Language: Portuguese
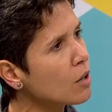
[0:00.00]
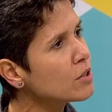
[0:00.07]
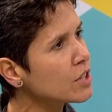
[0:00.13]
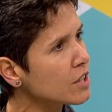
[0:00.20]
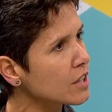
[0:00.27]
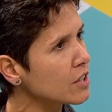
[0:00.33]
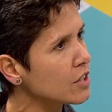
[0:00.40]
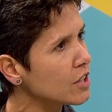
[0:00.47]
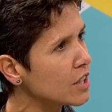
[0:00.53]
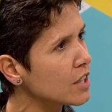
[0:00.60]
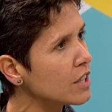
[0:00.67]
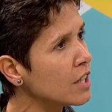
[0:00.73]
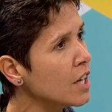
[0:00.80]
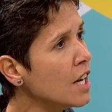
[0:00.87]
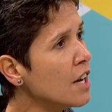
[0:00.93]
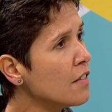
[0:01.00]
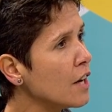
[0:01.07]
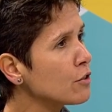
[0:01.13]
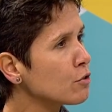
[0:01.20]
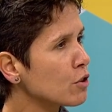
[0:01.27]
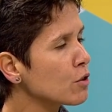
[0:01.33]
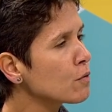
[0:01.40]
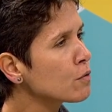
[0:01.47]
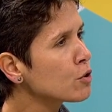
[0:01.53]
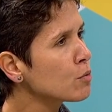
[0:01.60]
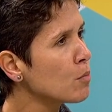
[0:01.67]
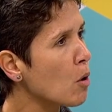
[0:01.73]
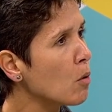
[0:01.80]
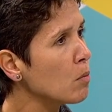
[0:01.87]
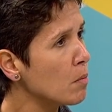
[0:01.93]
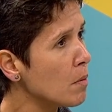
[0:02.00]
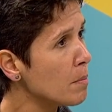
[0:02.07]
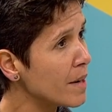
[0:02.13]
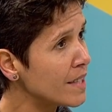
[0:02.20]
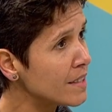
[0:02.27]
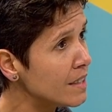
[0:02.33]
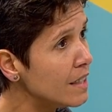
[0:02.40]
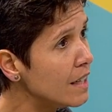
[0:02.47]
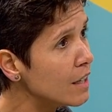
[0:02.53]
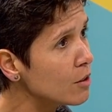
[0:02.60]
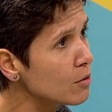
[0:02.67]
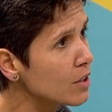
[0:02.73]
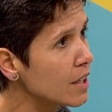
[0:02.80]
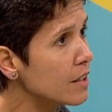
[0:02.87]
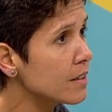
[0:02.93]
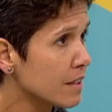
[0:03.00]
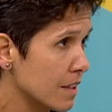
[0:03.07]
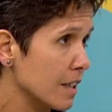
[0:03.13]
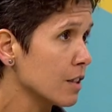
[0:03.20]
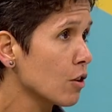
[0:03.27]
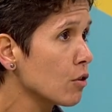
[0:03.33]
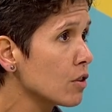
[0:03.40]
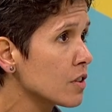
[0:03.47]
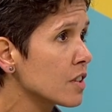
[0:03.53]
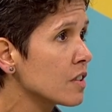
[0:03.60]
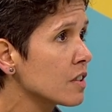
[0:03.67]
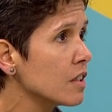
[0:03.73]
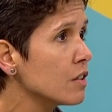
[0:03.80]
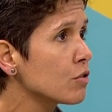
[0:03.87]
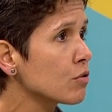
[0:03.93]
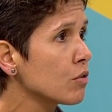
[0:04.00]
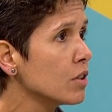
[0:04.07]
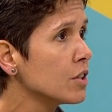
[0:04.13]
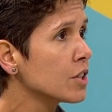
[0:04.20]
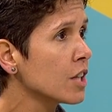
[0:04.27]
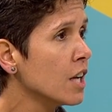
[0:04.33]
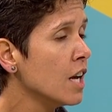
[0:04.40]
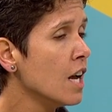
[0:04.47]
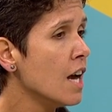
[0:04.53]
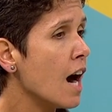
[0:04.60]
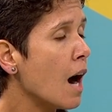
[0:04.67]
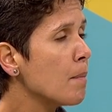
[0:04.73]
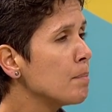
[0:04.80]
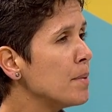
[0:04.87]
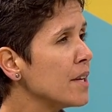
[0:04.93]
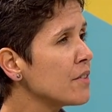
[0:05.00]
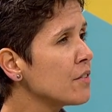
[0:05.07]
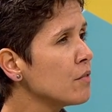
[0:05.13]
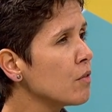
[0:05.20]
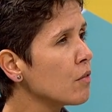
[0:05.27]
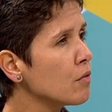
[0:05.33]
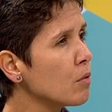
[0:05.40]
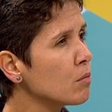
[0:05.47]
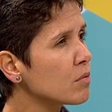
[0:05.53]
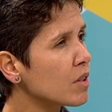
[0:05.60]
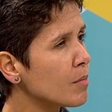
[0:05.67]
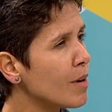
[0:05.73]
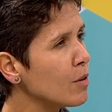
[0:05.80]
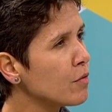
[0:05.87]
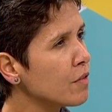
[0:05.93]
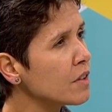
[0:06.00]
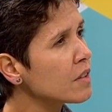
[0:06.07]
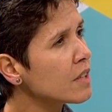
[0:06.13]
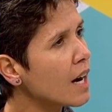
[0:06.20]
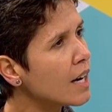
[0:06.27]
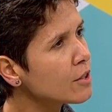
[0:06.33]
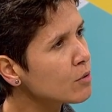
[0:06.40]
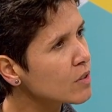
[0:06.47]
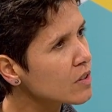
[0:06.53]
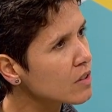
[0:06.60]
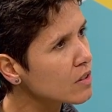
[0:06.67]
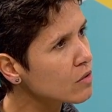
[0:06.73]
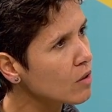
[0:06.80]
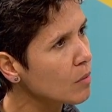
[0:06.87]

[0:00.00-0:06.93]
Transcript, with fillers: estrangeira, na história do futebol brasileiro, né, treinando nossas seleções. A Pia desenvolveu um trabalho fantástico com a seleção